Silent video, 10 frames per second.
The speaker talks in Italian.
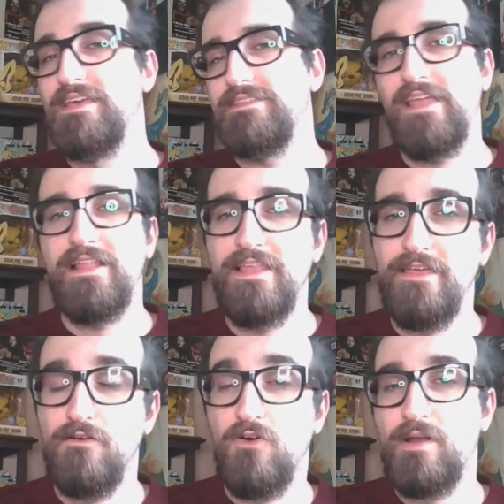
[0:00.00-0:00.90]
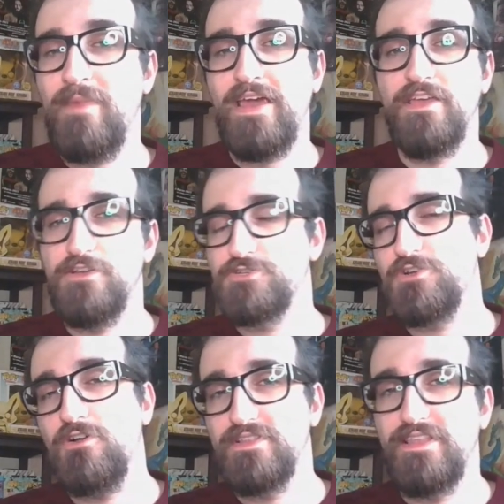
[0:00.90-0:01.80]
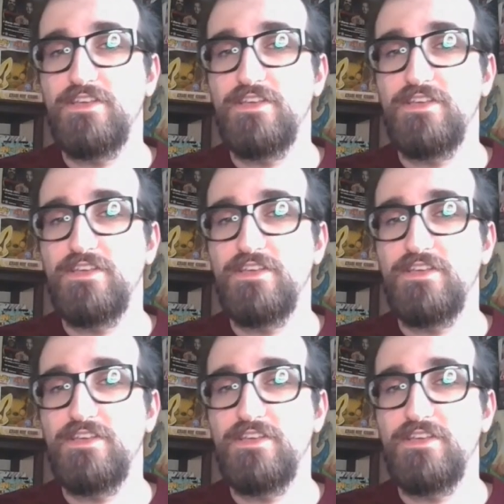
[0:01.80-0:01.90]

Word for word: degli oramai sciolti